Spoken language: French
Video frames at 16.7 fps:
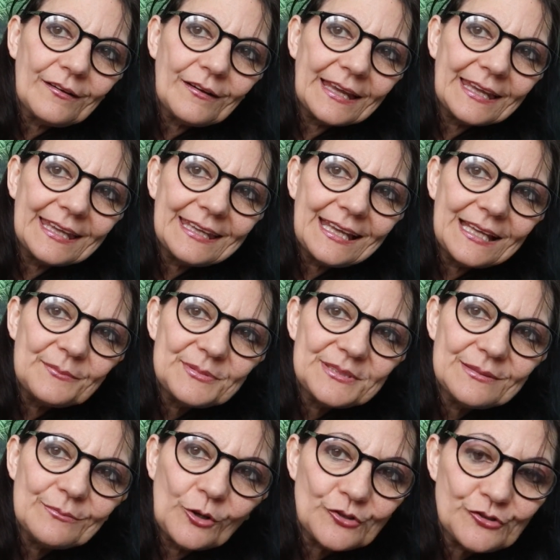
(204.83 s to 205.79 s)
Vous voyez, il y a des
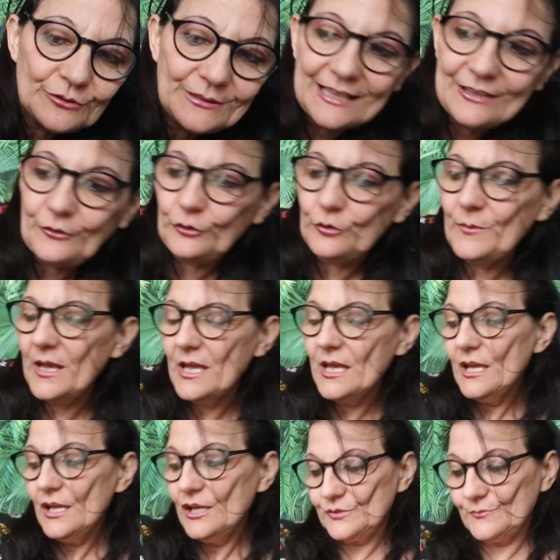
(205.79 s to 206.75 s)
petits morceaux d'agrumes.
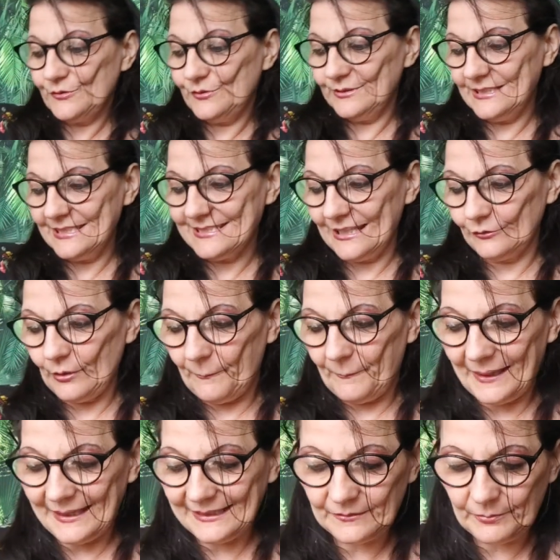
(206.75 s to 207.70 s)
Je me suis dit, ça ne doit
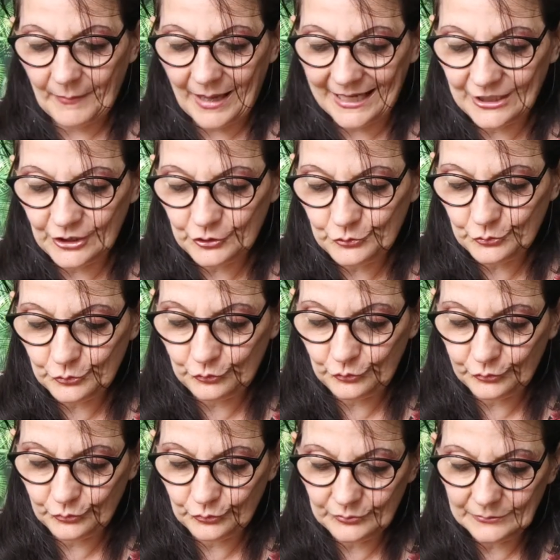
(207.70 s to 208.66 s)
pas être mal du
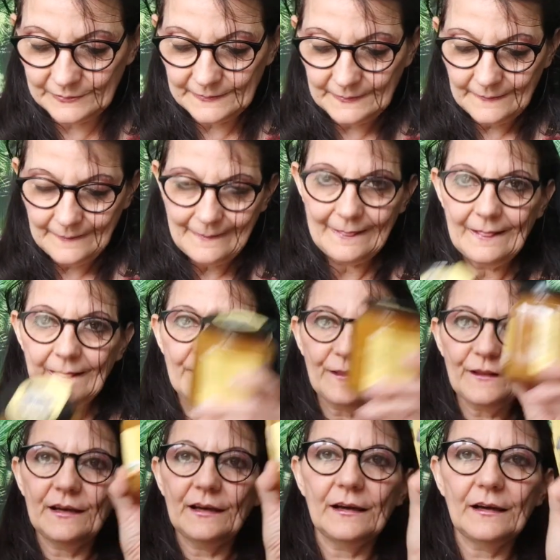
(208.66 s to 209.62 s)
tout.
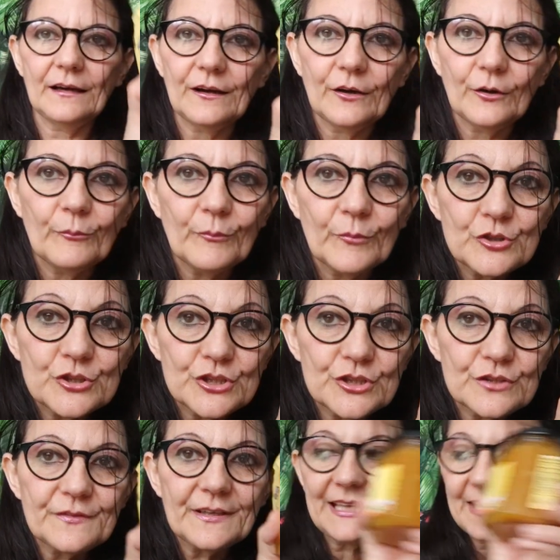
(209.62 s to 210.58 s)
Euh,
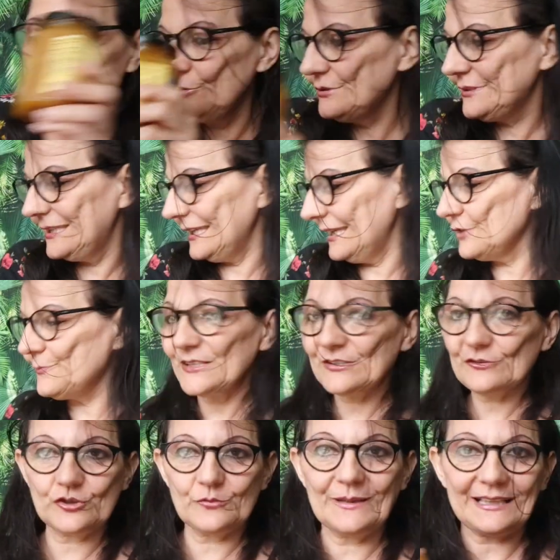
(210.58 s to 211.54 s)
je vais goûter parce
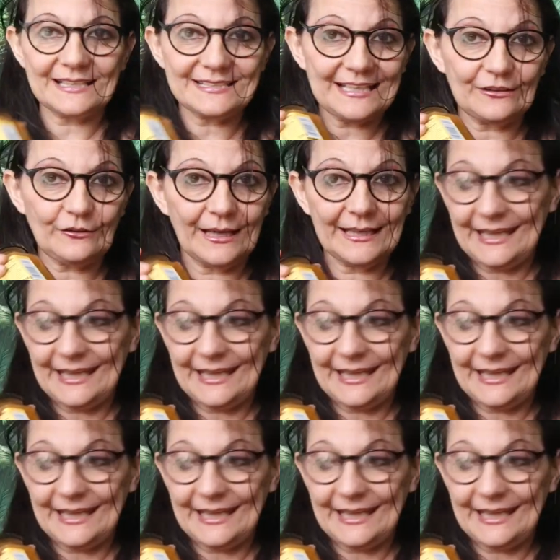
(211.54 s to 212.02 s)
que je mettrai ça dans un